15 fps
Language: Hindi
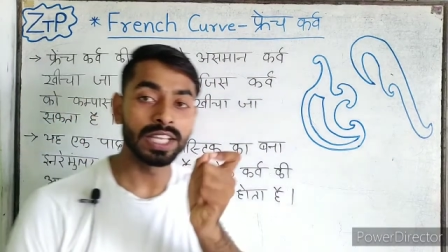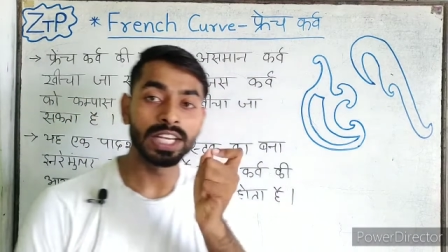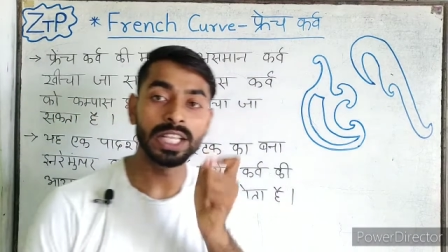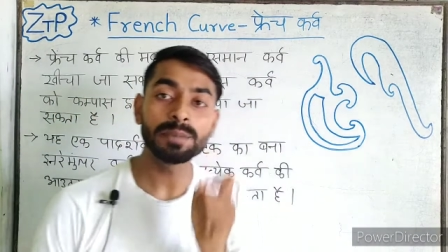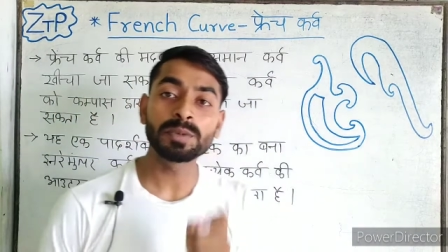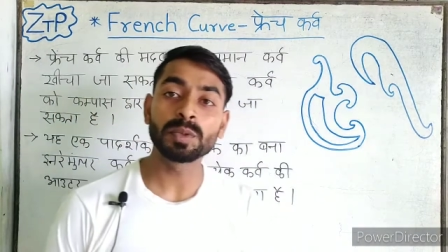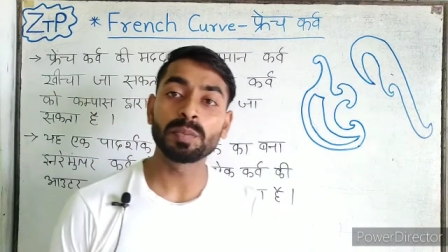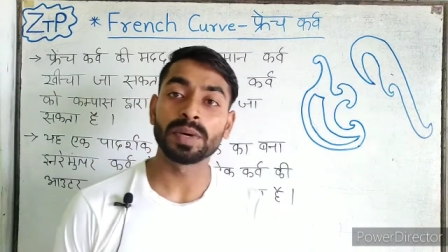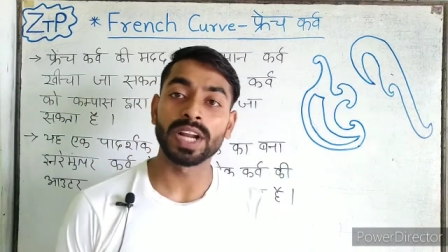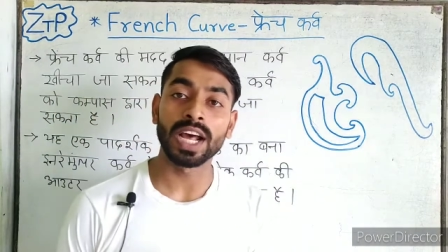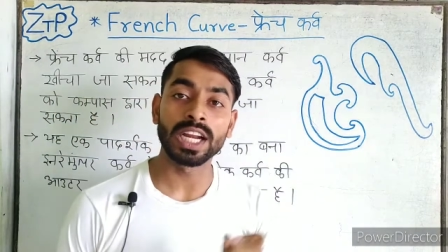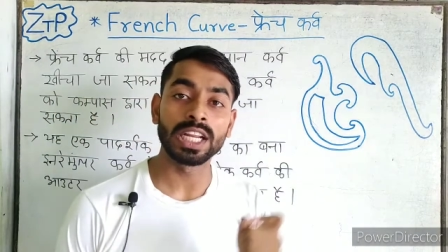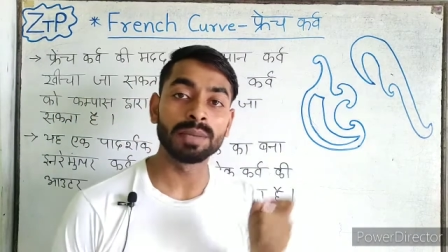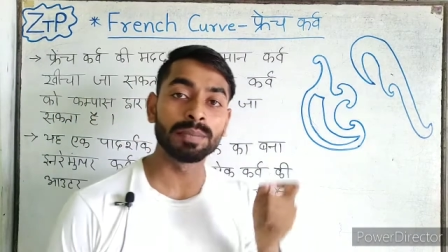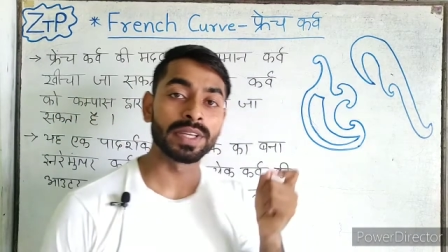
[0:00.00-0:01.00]
इलिप्स
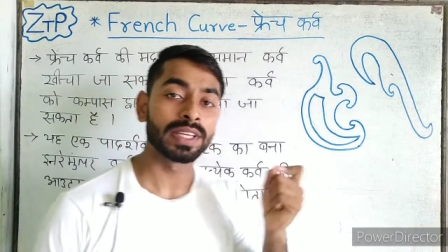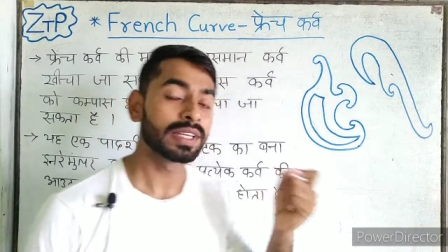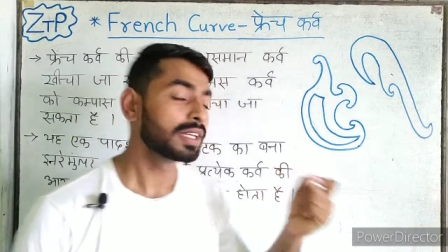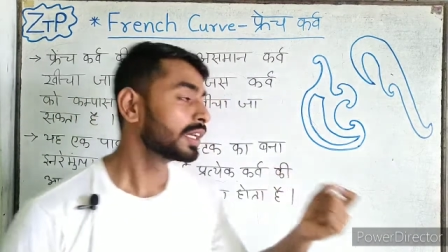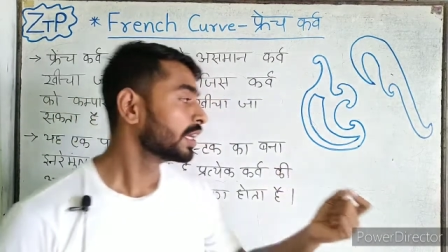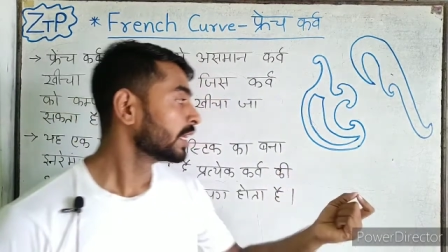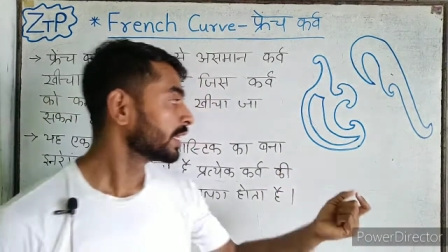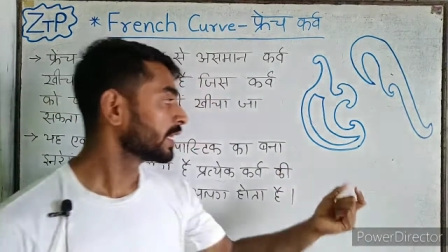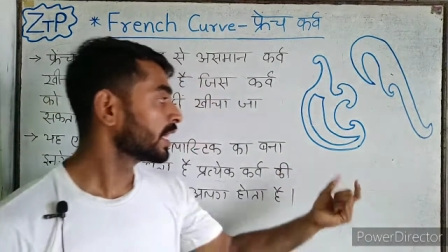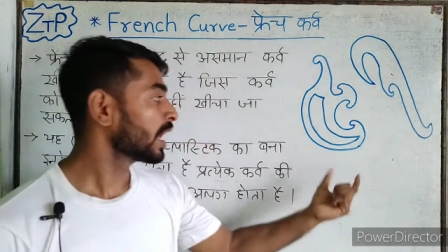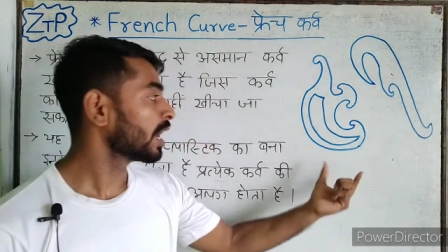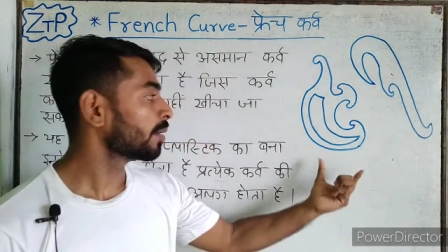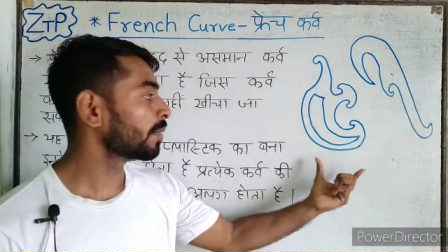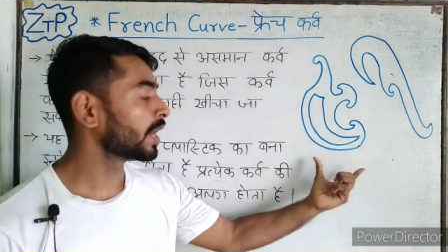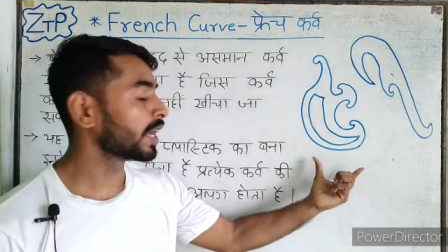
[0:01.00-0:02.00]
बनाने में
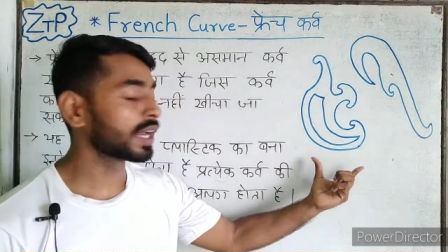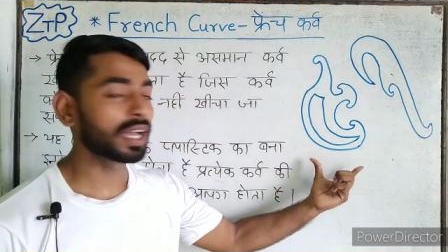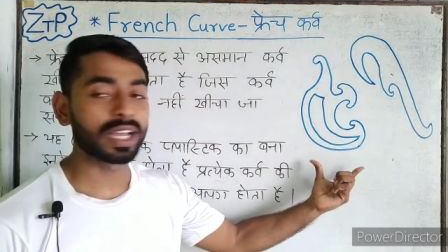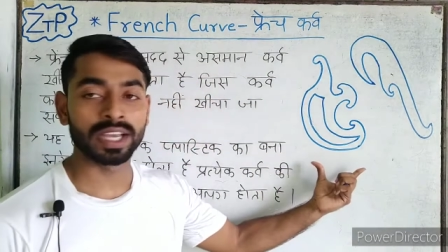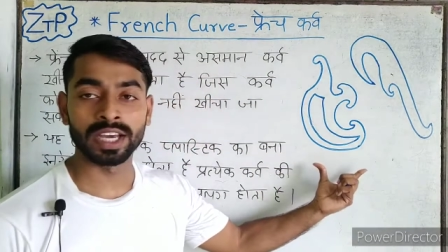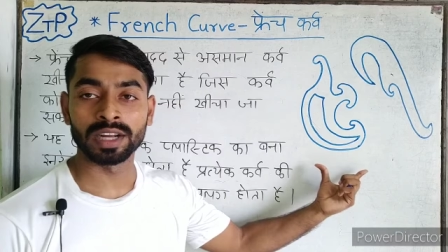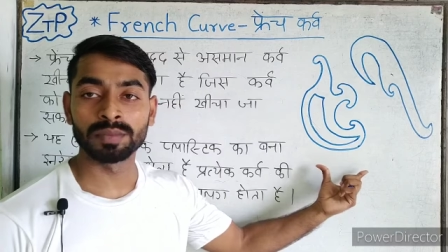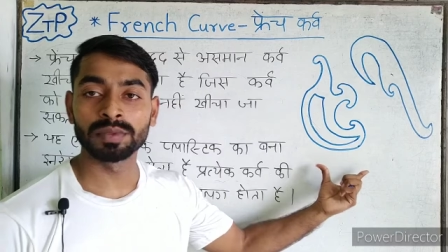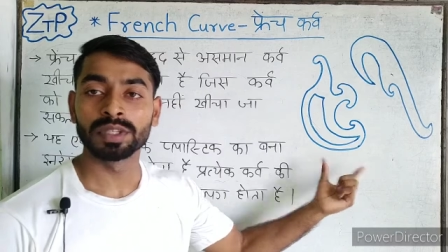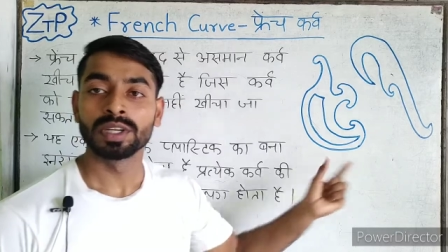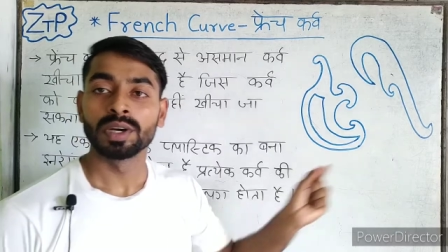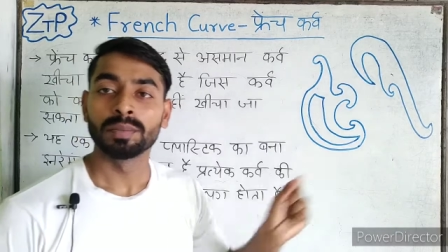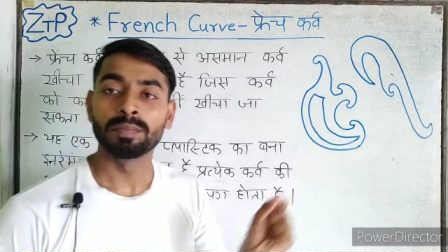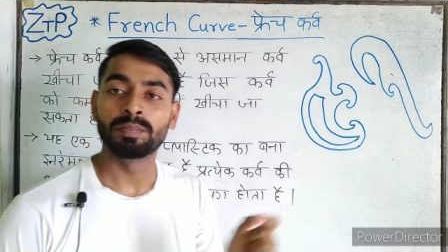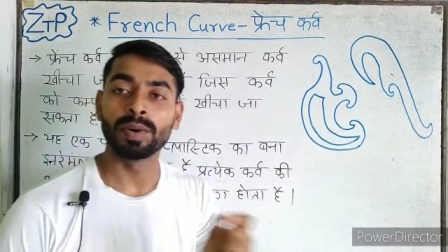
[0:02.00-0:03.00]
ये हमारा कर्व
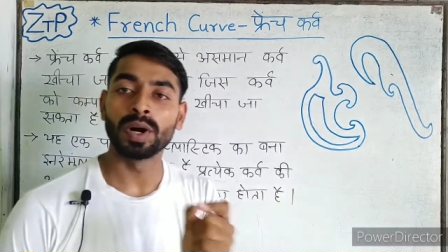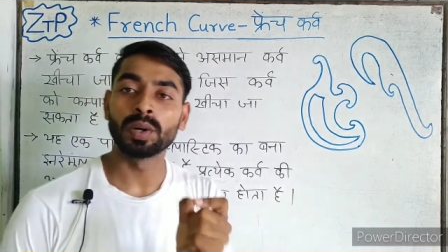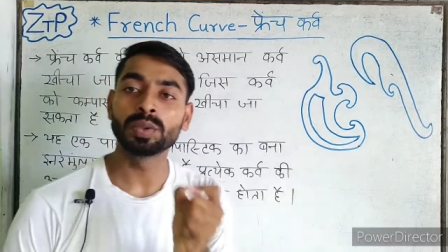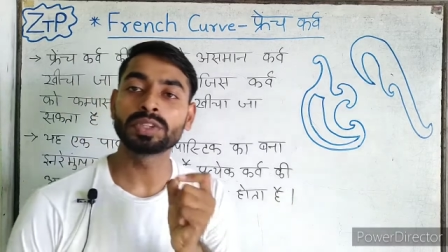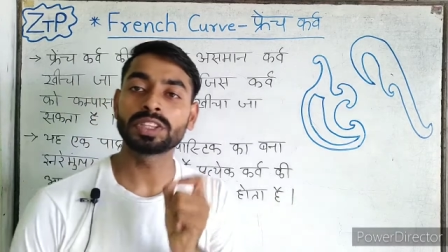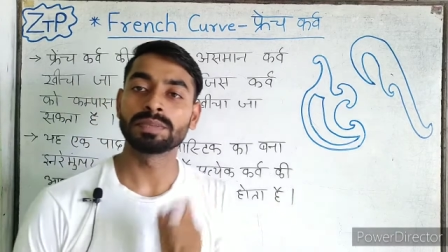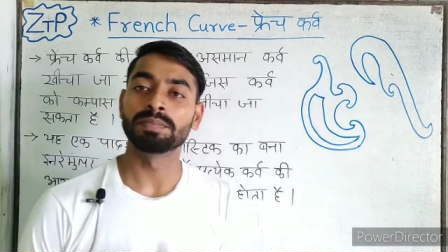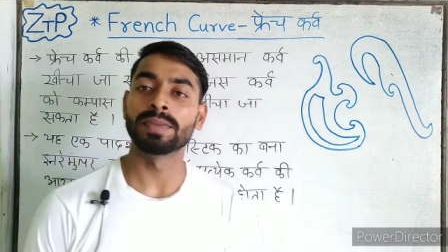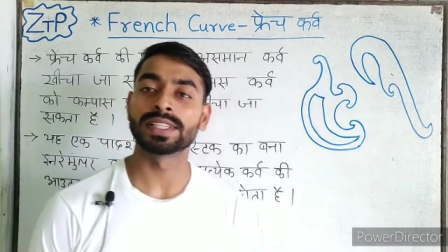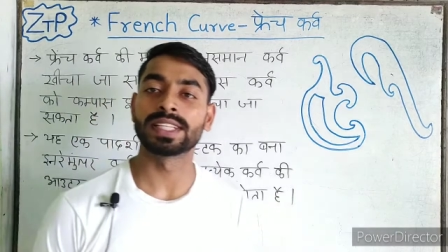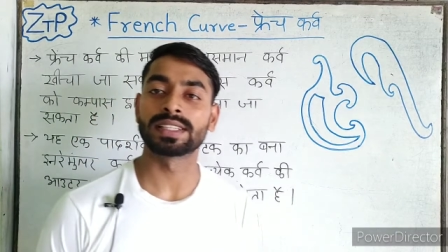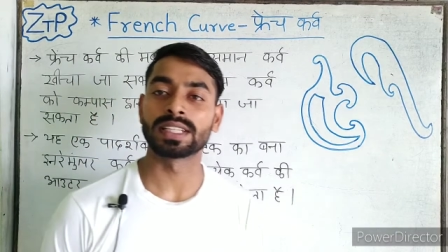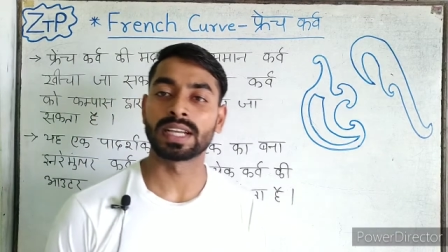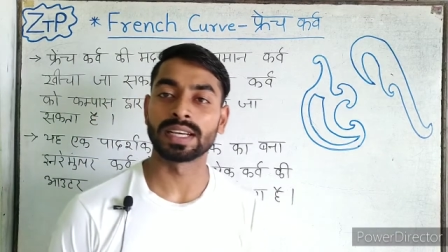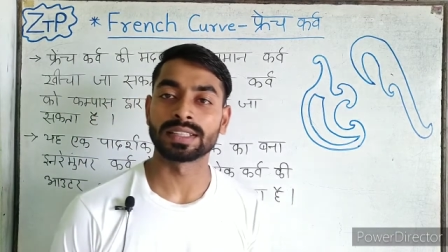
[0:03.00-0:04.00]
बहुत
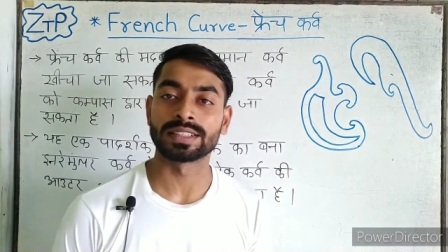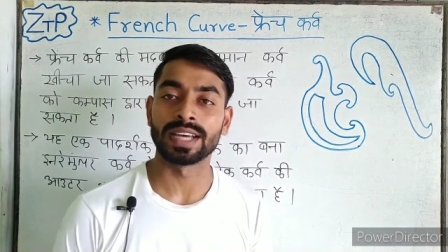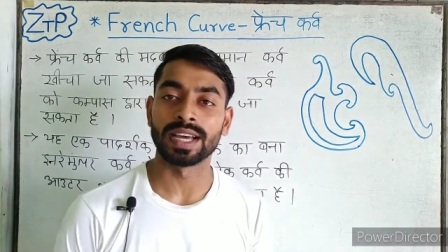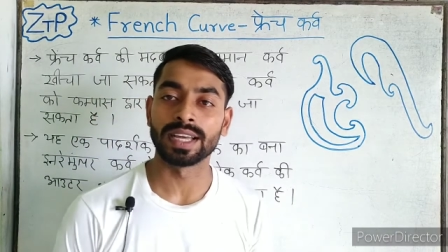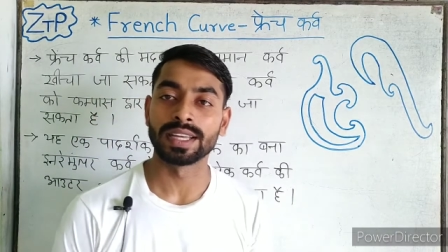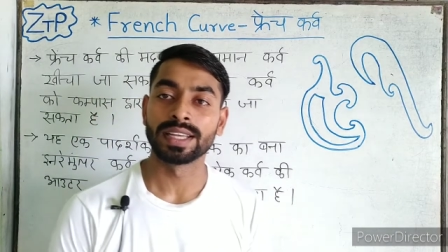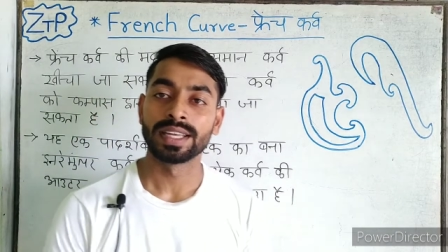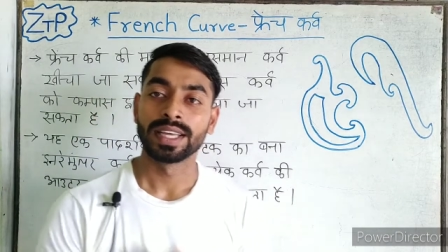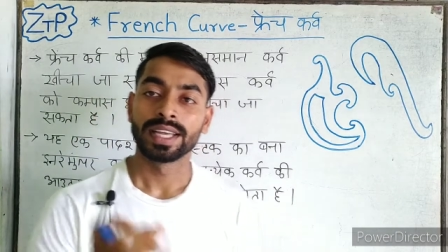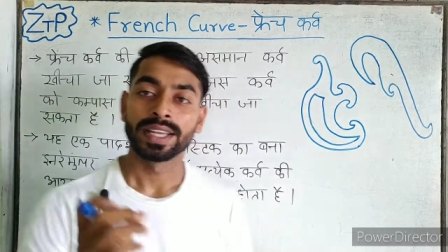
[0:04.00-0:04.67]
मदद करता है